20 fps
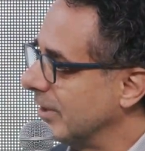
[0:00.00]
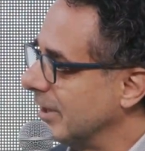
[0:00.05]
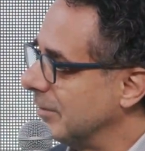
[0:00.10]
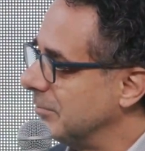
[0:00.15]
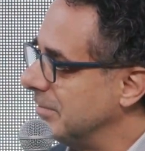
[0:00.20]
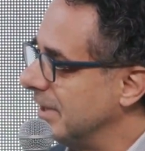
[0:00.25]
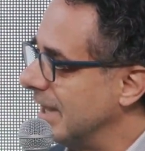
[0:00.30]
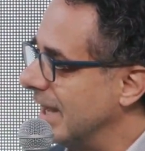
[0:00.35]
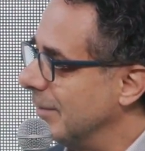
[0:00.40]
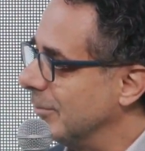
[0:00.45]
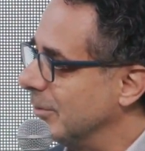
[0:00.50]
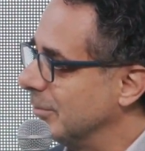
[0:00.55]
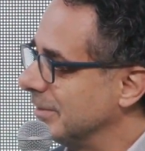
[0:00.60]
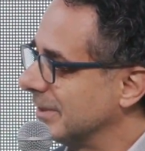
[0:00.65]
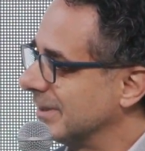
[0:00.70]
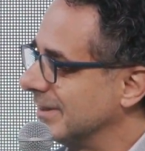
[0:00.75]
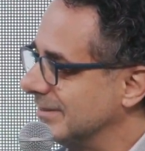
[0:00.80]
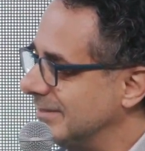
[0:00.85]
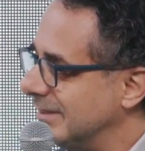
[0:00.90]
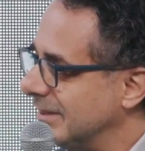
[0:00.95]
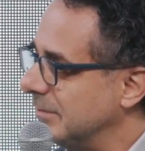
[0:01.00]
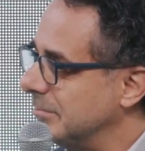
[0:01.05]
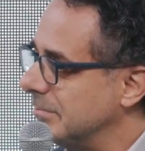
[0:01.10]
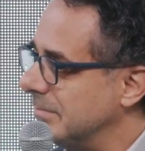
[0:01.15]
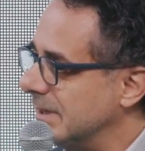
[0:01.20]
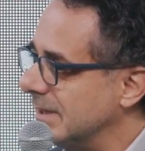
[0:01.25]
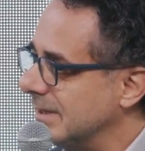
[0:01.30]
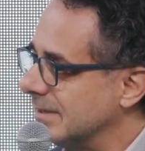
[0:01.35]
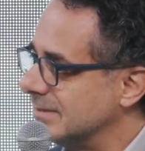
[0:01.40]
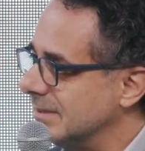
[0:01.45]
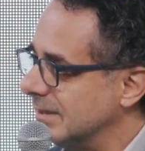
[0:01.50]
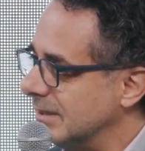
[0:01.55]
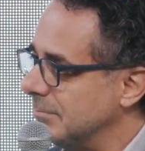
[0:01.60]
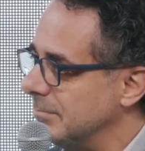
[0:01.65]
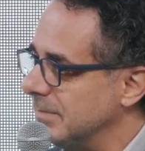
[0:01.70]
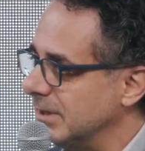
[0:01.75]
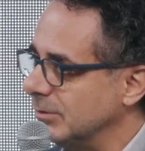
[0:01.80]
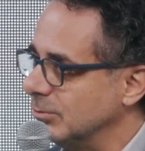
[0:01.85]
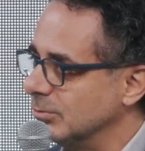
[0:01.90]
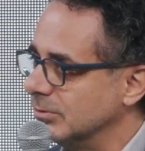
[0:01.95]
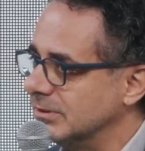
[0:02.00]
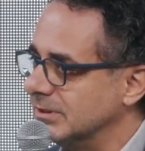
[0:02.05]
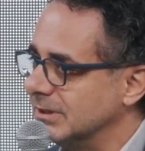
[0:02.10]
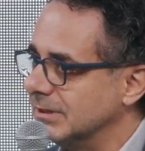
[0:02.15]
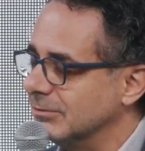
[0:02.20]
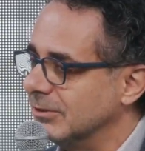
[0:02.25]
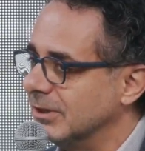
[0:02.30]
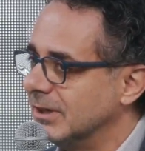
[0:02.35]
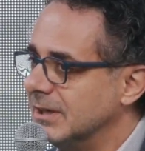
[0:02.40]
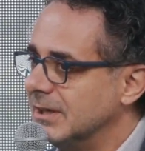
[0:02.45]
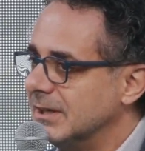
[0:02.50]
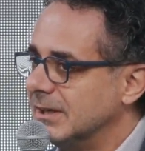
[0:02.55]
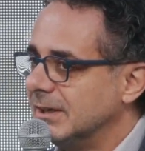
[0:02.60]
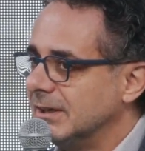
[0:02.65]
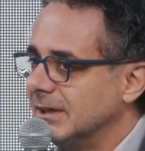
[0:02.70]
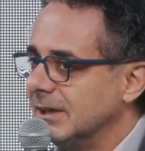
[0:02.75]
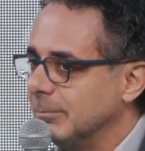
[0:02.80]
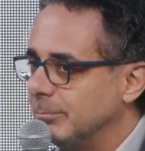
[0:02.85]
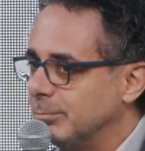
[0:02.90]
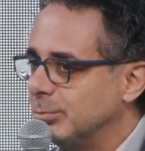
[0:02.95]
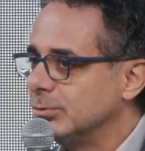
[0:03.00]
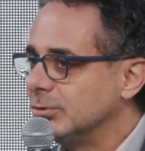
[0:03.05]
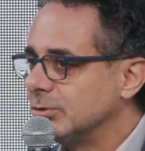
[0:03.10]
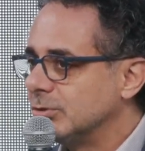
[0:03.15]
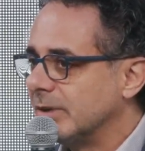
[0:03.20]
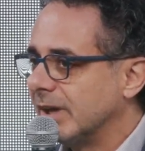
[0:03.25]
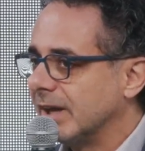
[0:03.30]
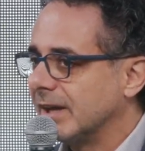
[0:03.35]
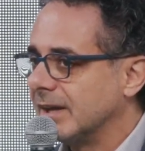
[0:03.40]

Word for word: che abbiamo, perché sarebbe, sarebbe riduttivo. Il punto è